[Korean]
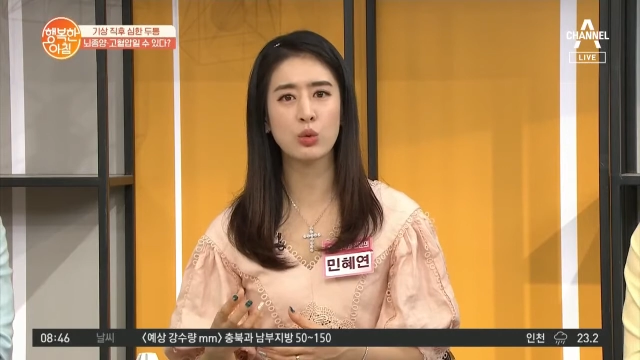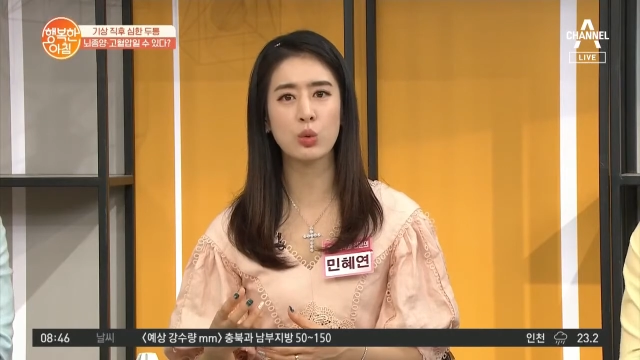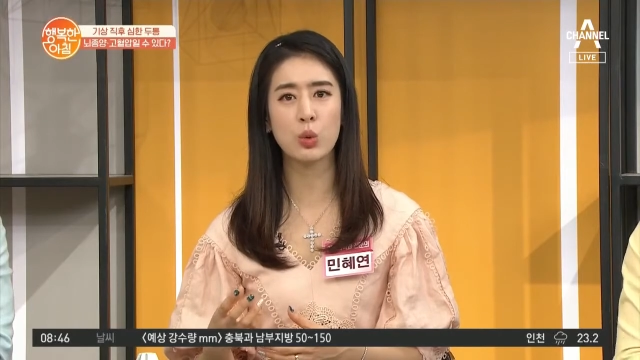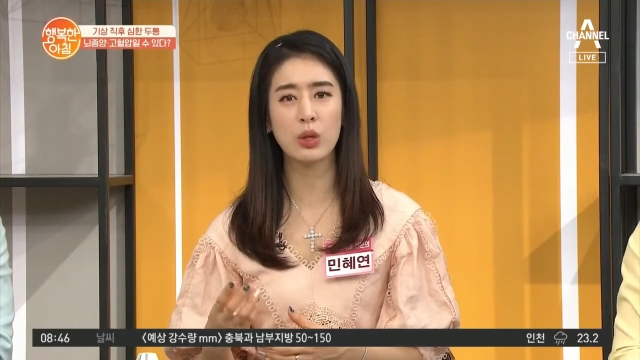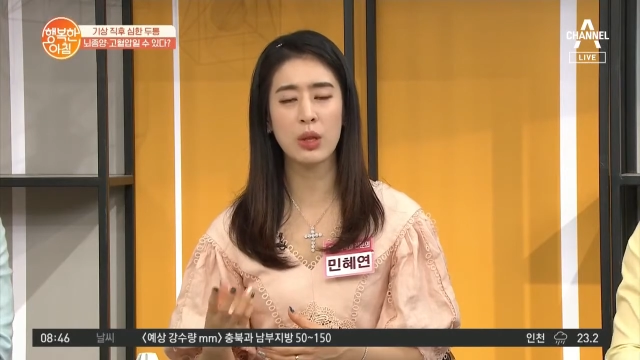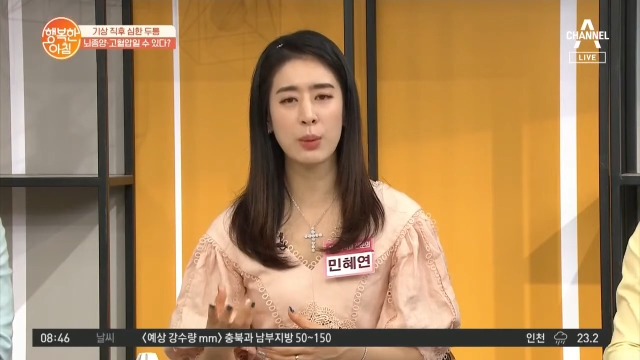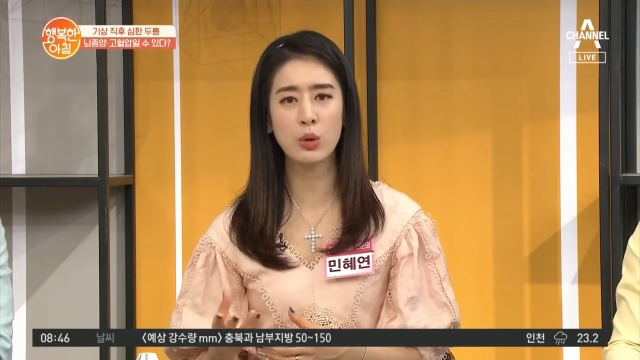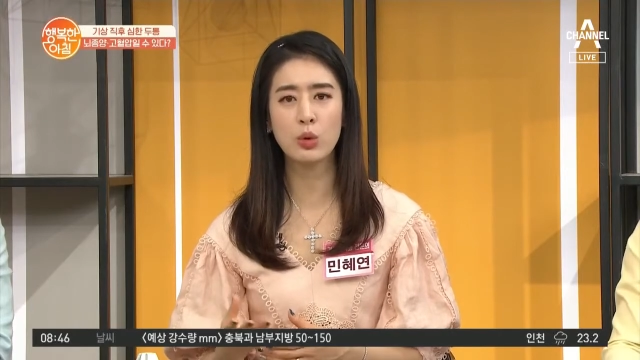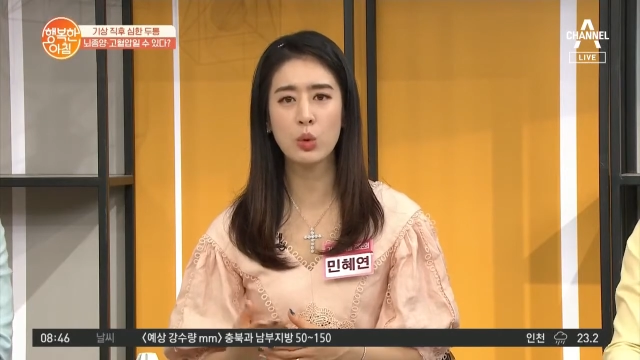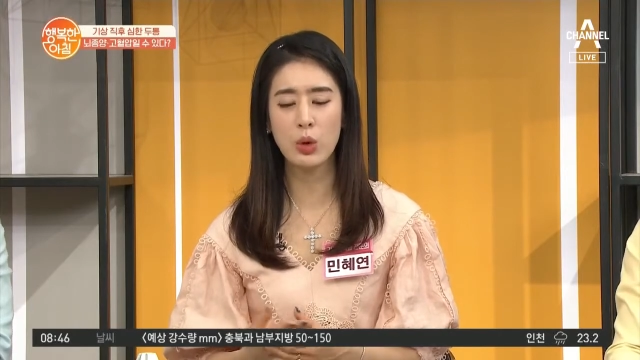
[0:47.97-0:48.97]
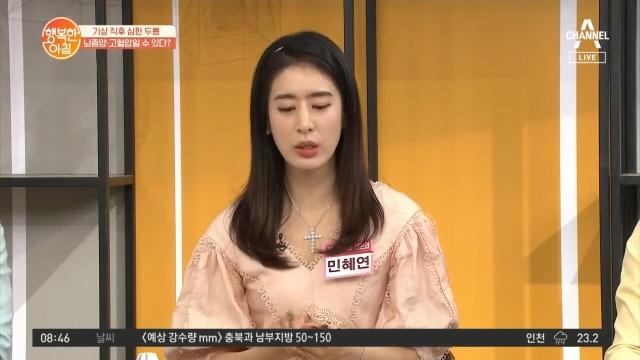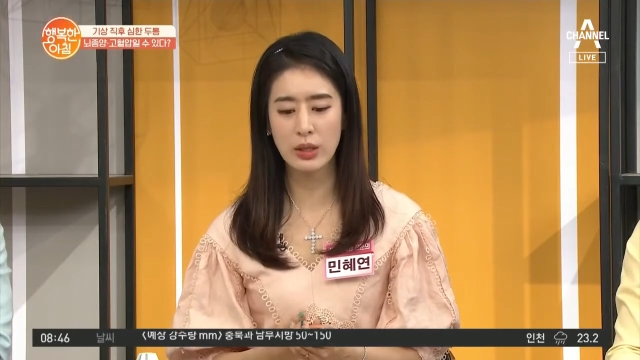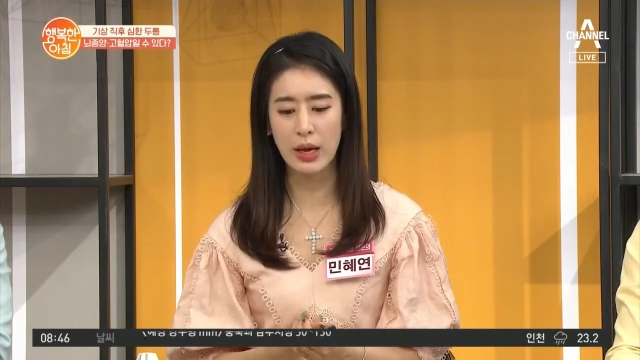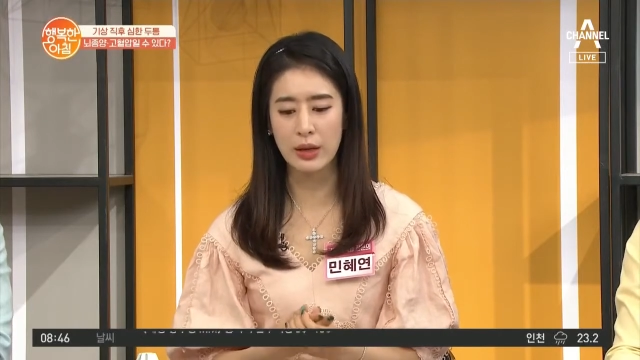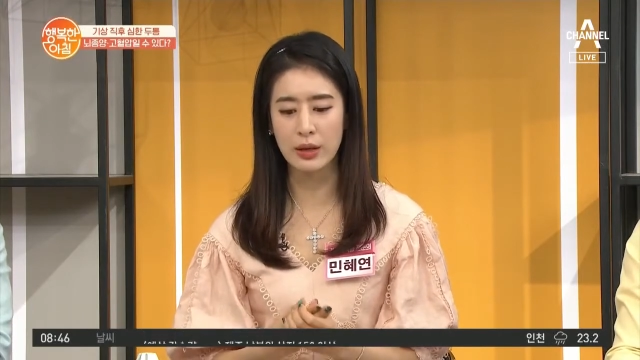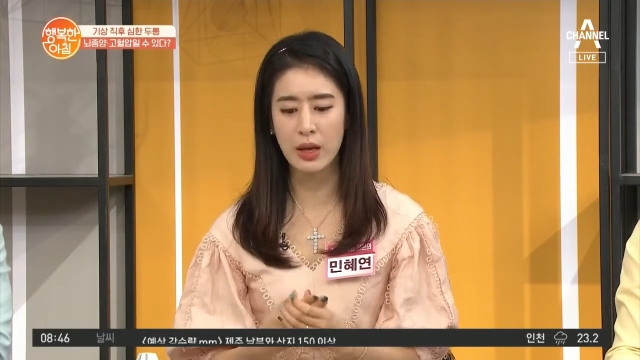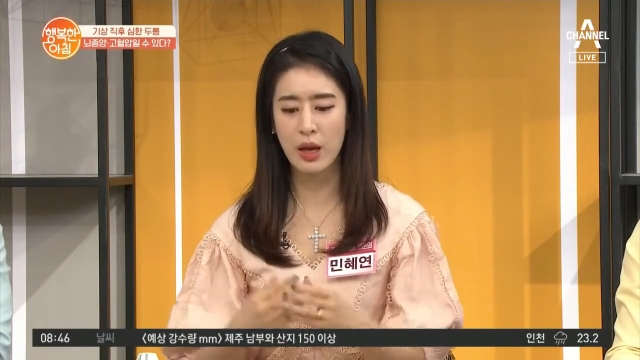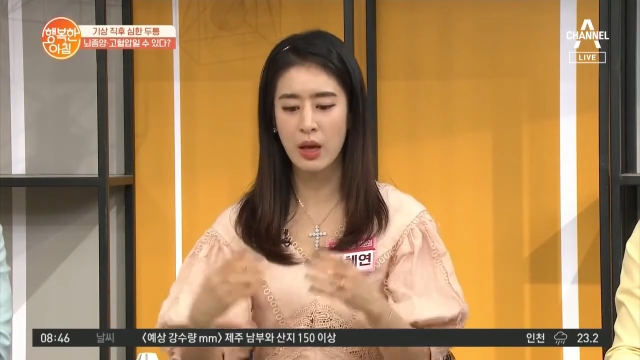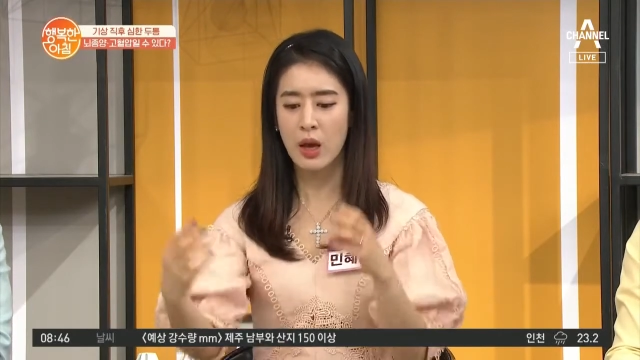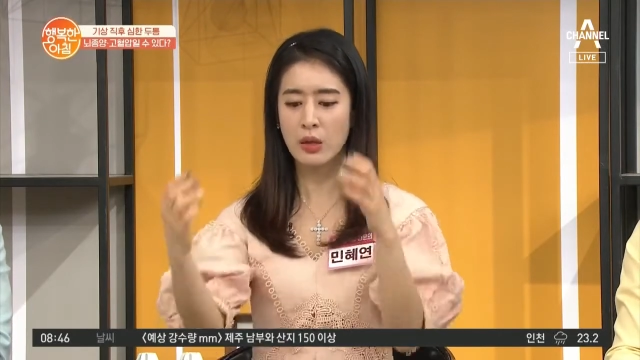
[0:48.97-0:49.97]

두통이나 편두통과는 다르게